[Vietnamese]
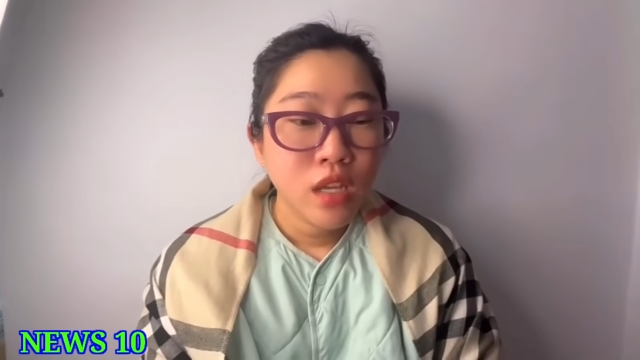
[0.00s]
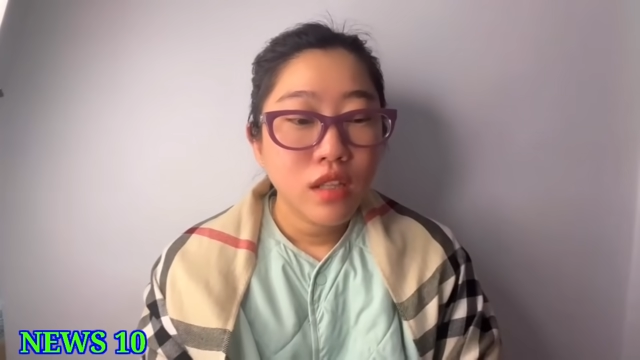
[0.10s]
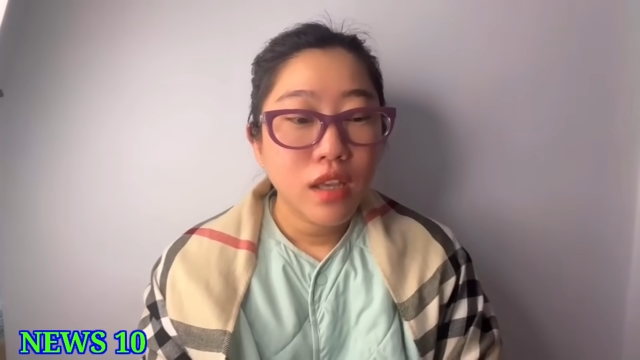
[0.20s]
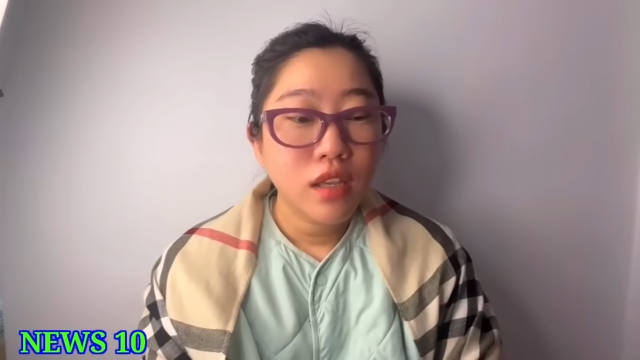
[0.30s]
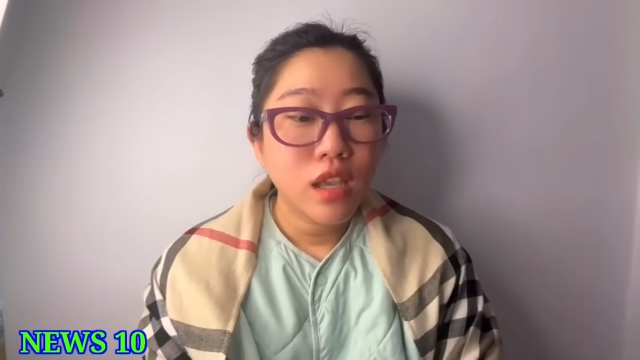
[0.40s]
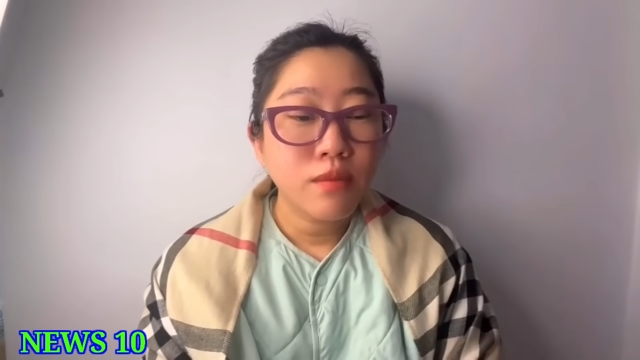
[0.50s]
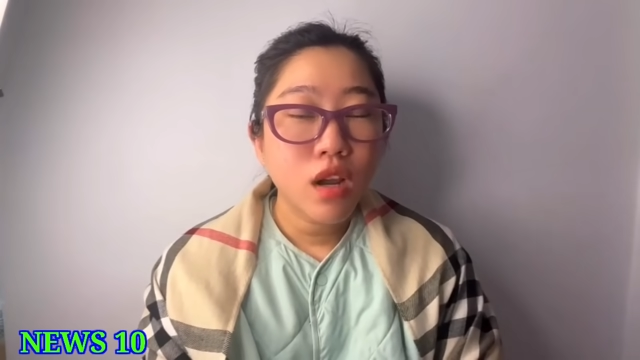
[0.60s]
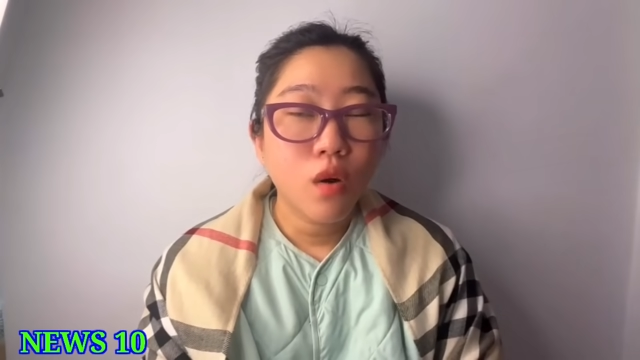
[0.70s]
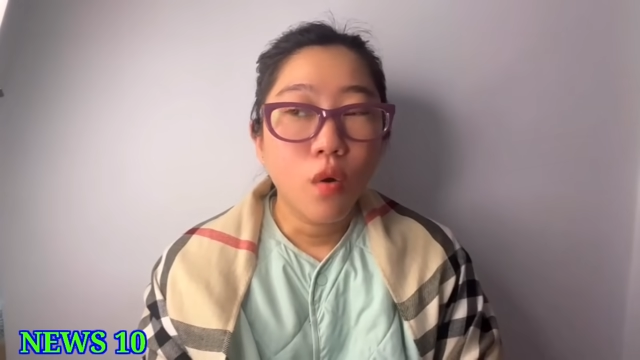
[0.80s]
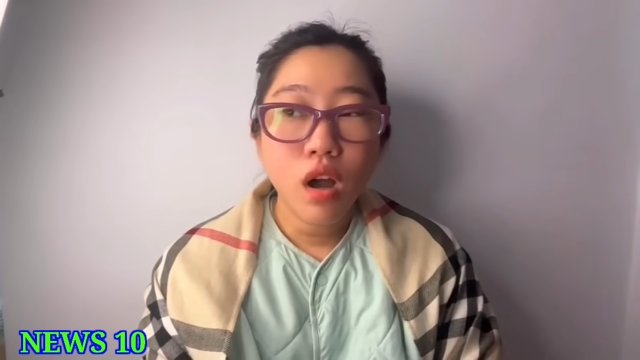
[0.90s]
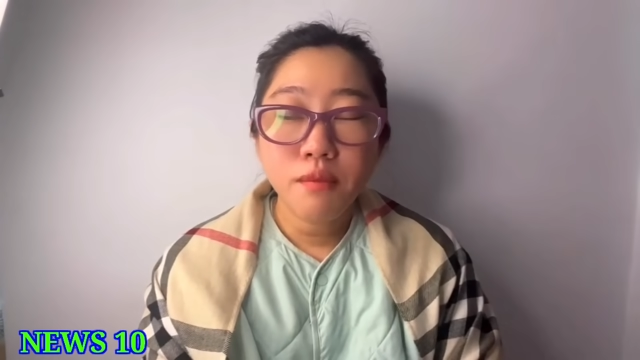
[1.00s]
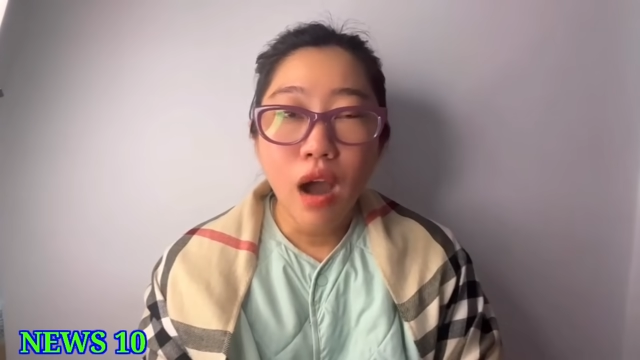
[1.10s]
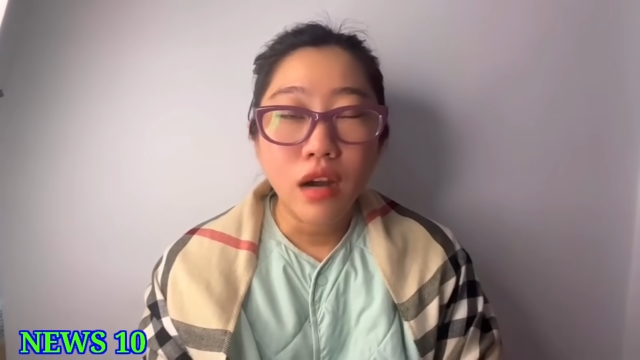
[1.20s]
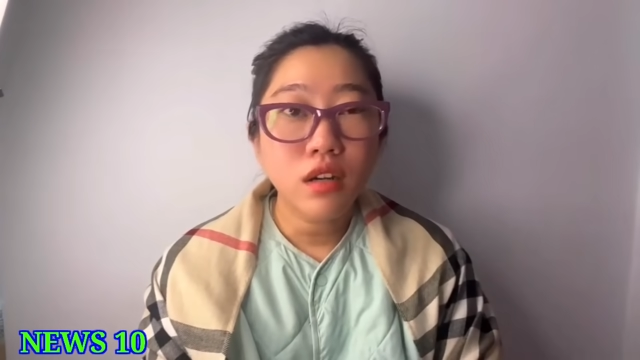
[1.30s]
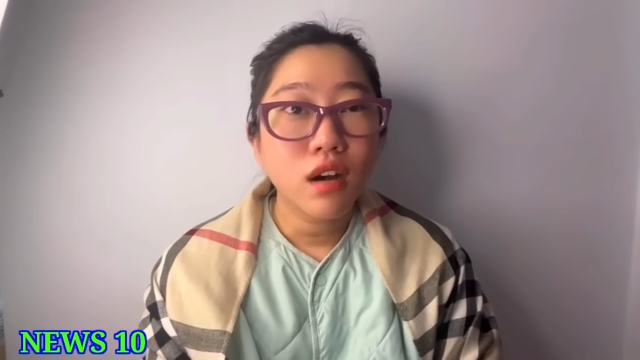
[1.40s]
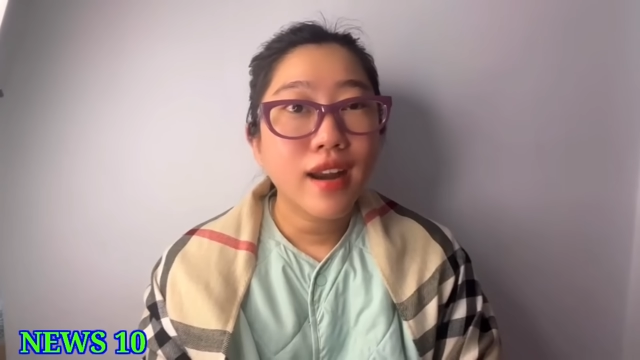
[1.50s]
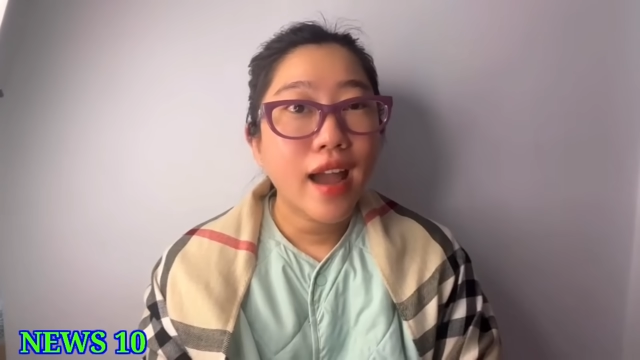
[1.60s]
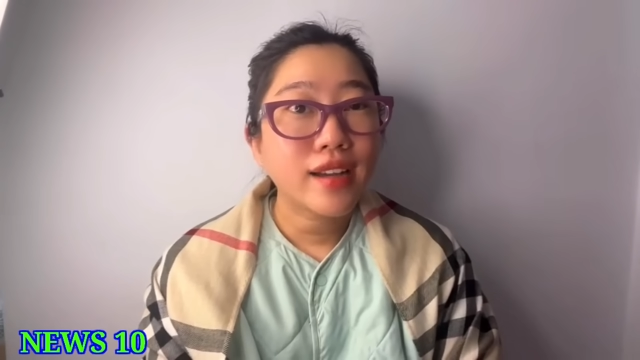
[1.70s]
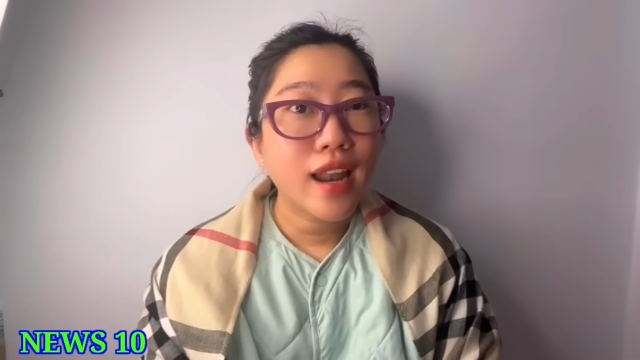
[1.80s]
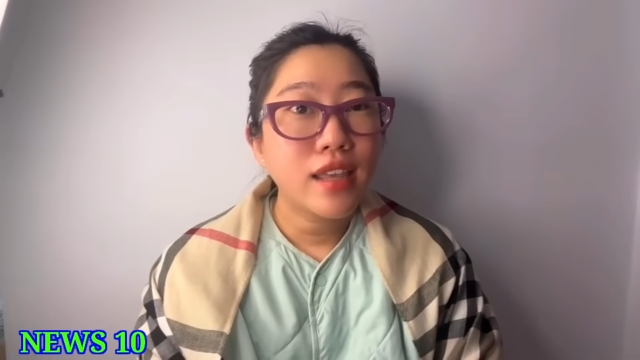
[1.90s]
thì chị mới nói ủa mở cửa
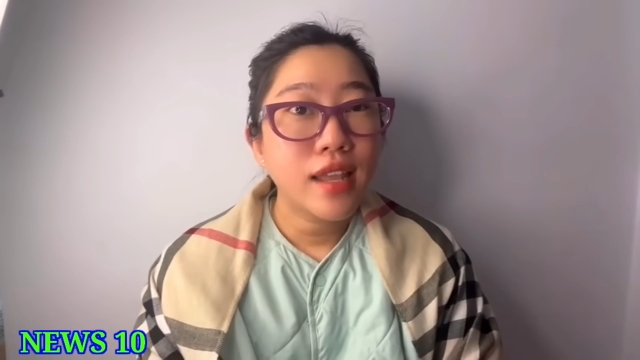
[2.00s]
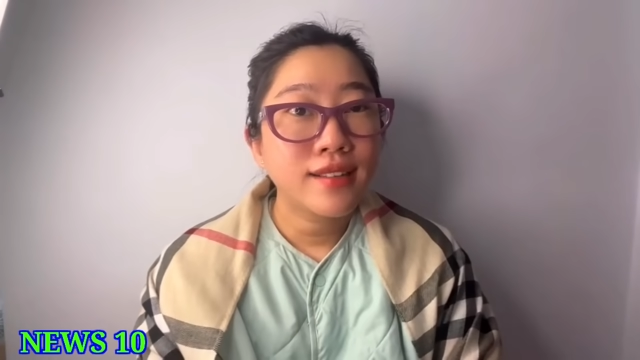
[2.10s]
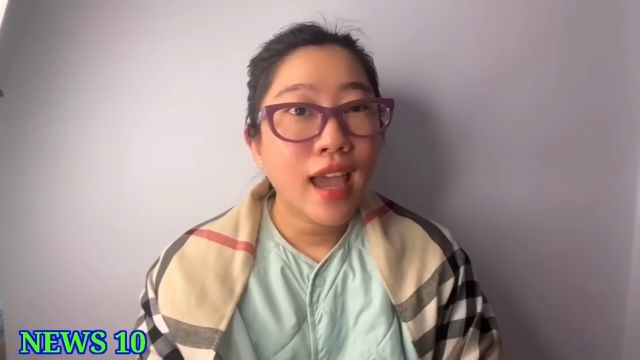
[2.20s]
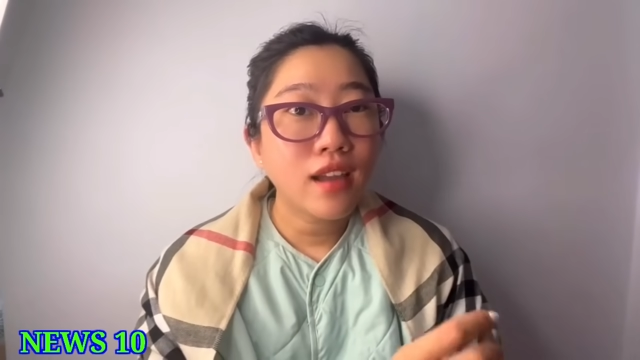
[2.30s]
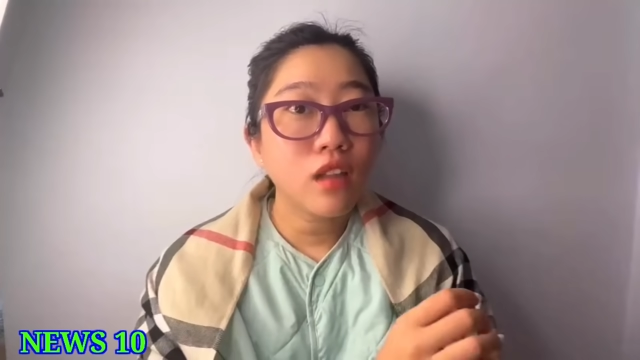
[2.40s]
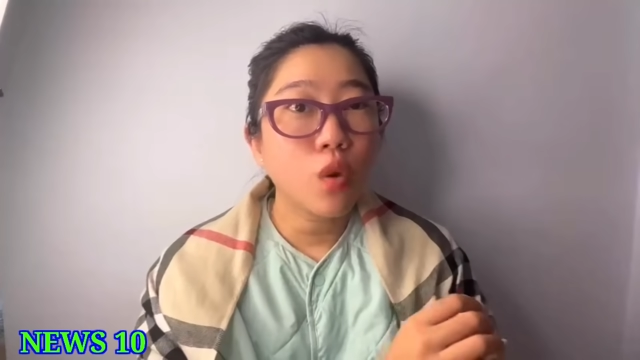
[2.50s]
ra cái là nhìn thấy cái